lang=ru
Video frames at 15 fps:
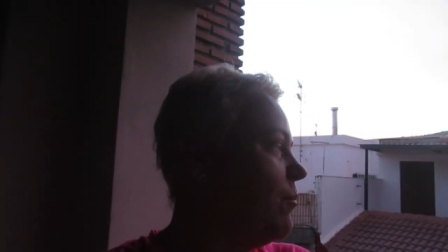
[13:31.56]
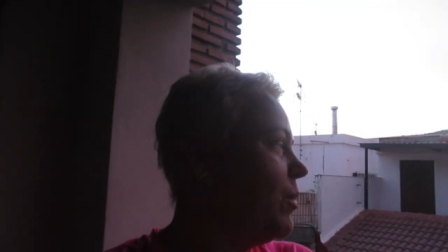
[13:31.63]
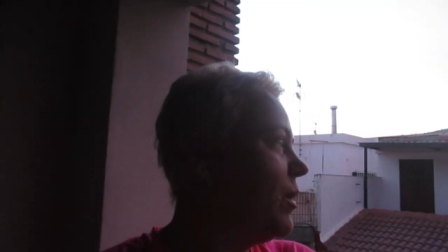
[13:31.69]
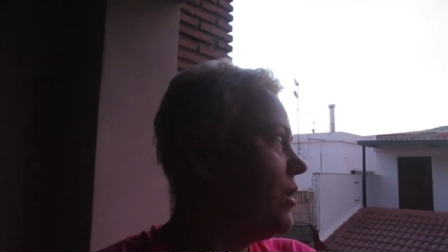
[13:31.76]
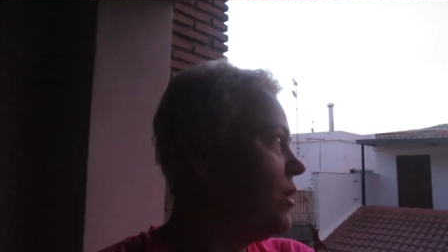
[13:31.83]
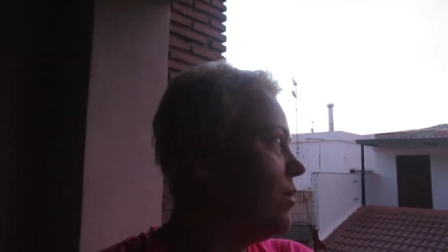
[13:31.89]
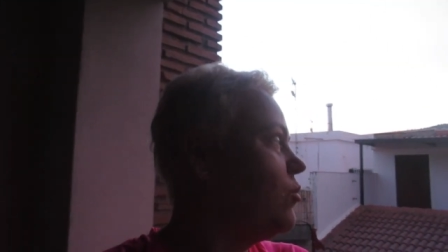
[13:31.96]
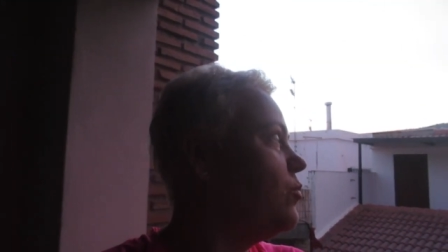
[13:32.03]

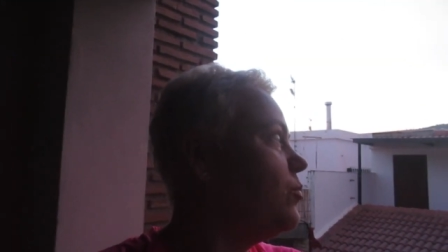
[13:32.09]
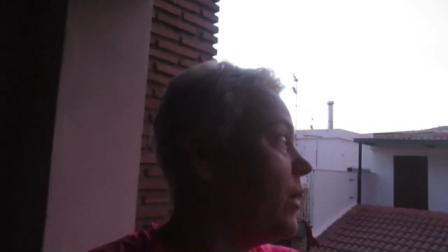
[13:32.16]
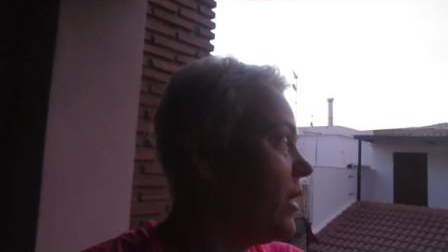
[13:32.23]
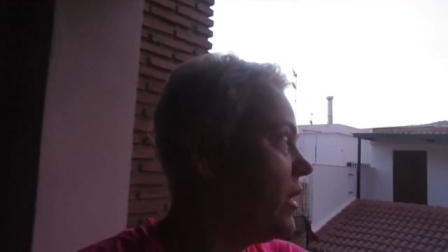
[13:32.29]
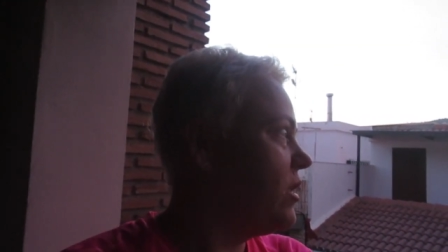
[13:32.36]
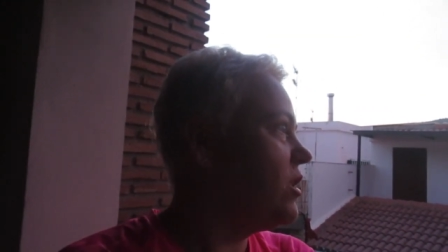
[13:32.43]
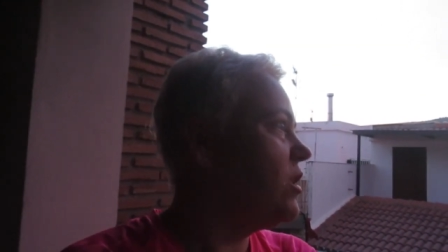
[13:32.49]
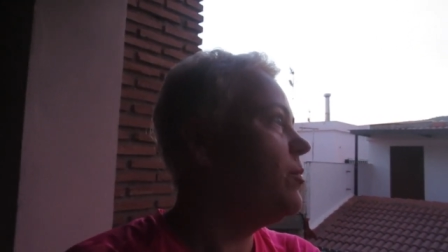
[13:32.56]
Поэтому
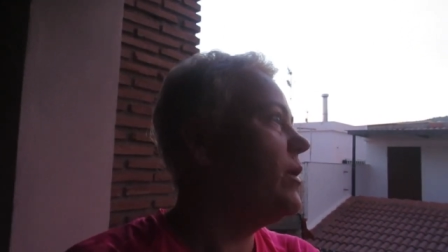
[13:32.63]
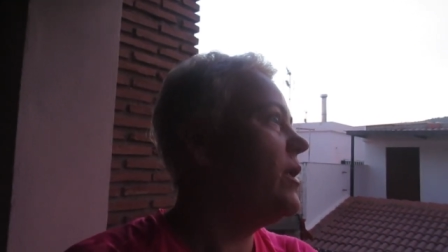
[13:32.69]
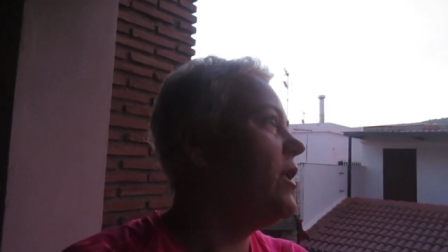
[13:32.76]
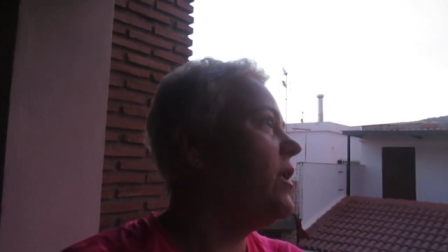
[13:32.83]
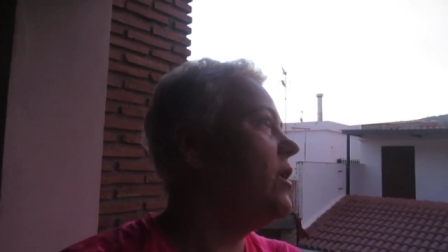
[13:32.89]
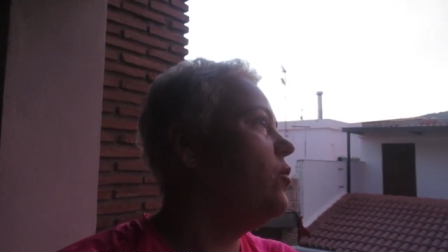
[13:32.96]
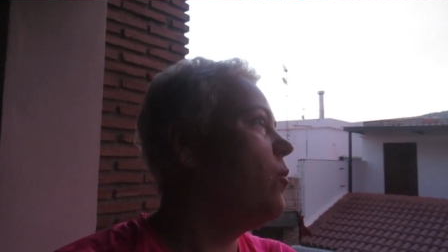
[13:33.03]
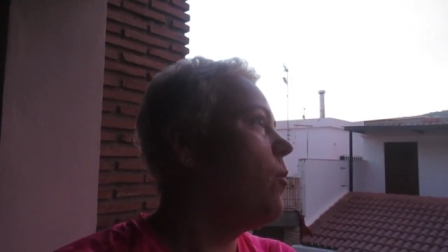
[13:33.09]
пораньше
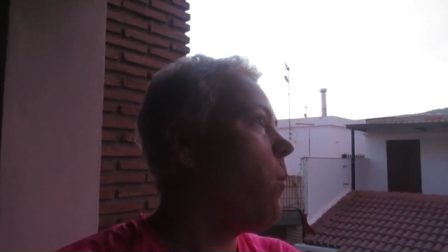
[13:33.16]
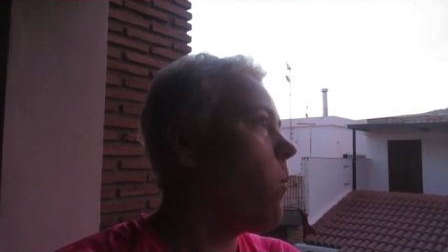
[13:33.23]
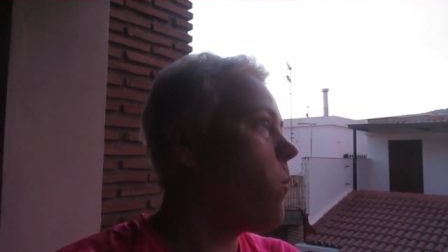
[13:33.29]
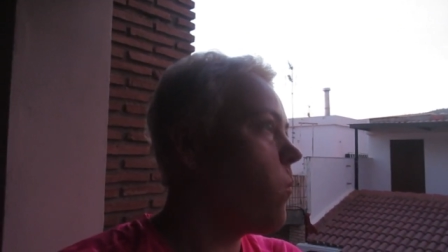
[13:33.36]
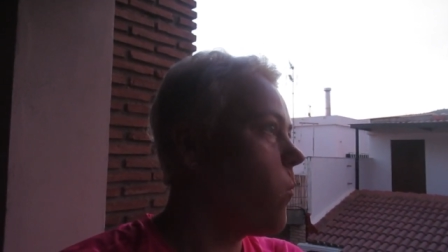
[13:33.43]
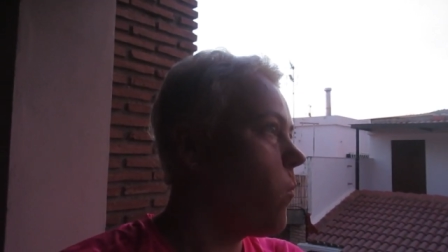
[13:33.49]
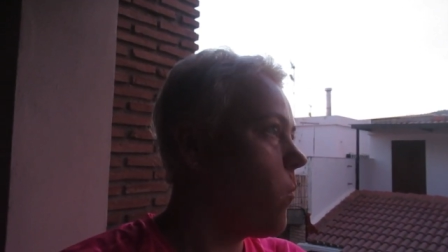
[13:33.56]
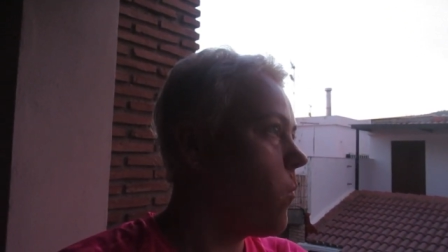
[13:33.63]
поеду,
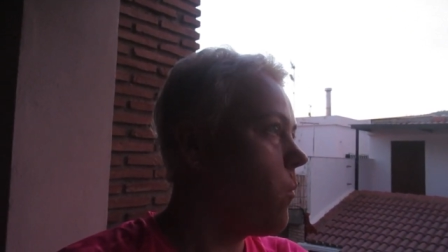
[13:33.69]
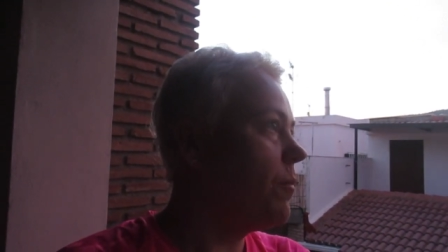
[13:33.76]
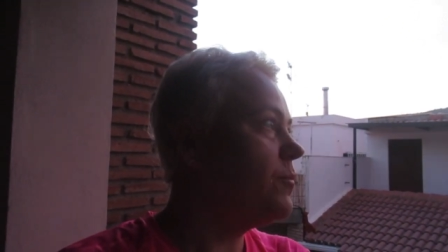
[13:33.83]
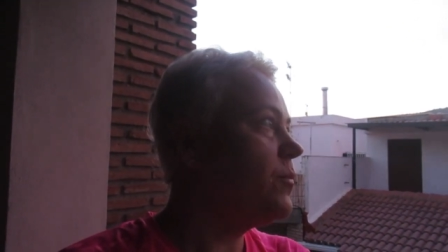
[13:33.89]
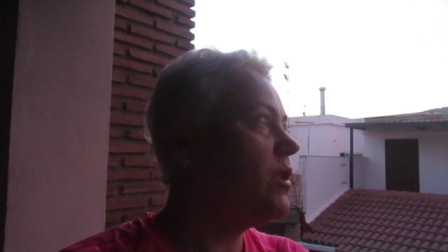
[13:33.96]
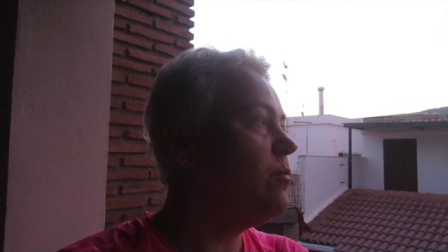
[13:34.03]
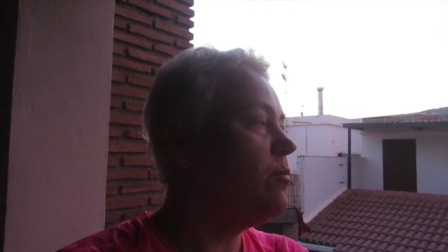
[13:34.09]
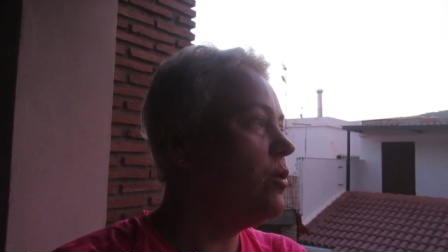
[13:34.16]

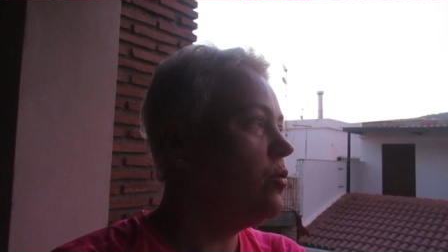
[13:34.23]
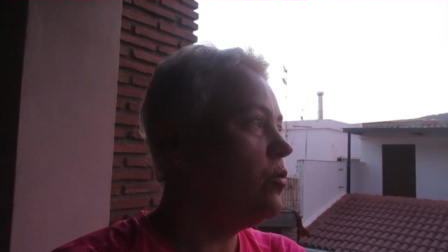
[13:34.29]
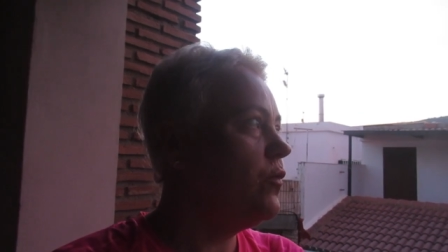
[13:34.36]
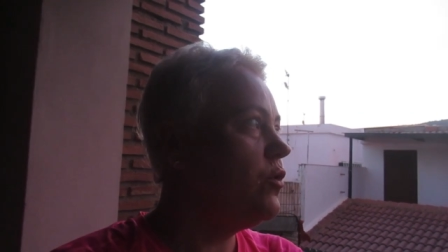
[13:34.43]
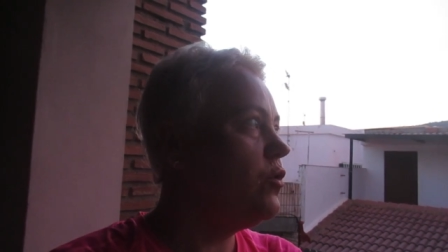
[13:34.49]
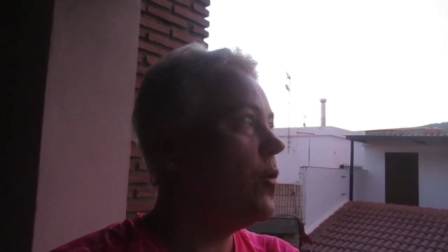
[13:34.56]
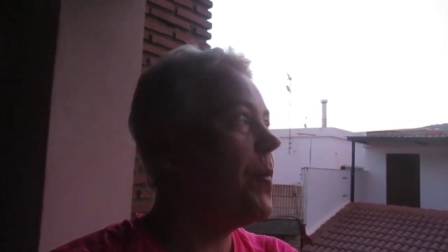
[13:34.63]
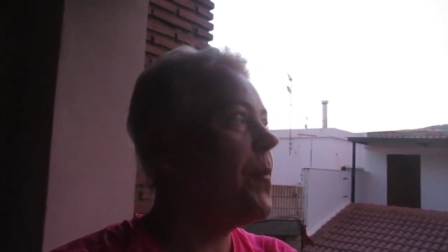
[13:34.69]
соберу
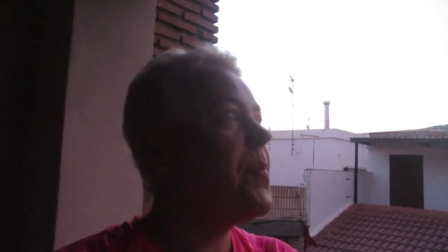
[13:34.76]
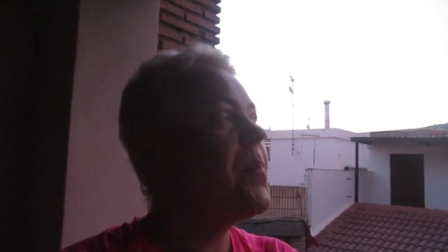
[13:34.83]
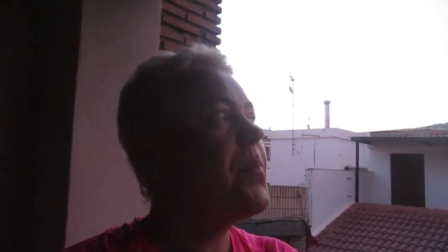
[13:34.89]
все